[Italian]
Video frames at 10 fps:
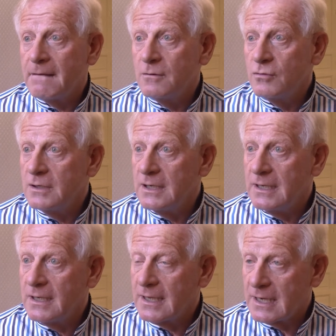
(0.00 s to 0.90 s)
un
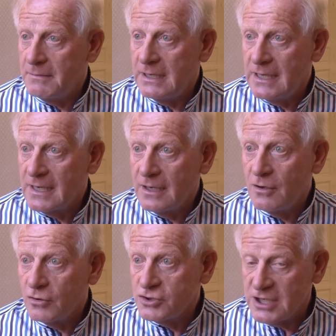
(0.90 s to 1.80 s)
eh, carabiniere in
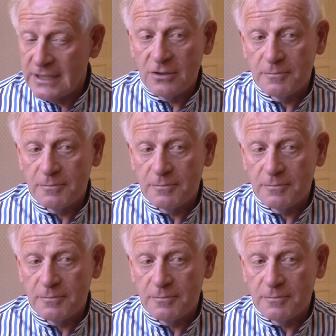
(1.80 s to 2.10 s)
congedo,